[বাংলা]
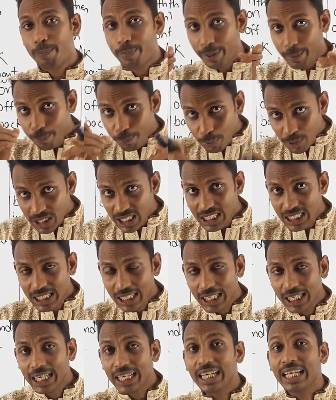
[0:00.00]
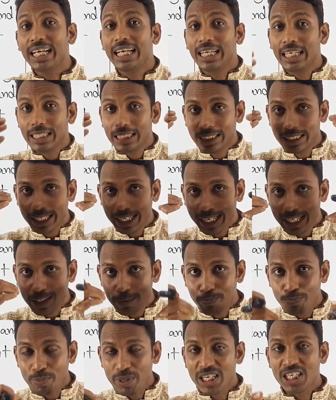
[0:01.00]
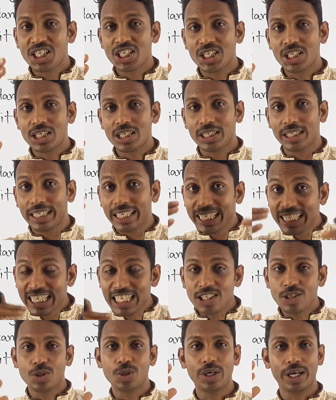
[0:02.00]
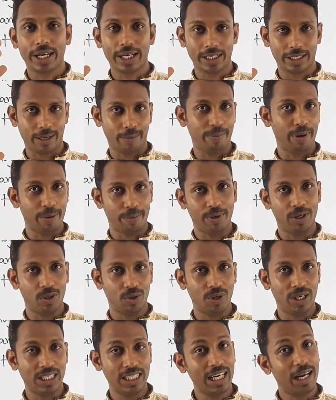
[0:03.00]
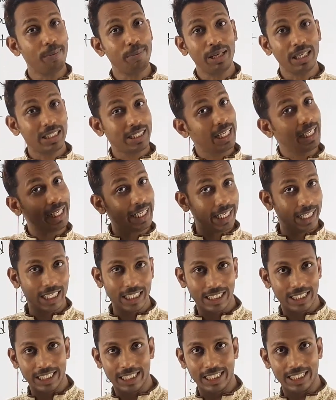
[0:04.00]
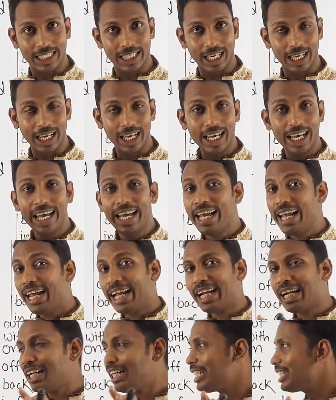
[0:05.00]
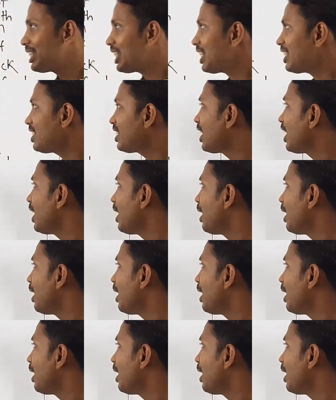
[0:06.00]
প্রেপোজিশনের যে স্পেশাল নিজস্ব একটা ব্যবহার রয়েছে আমরা সেটা এখানে শিখছি না এখানে জাস্ট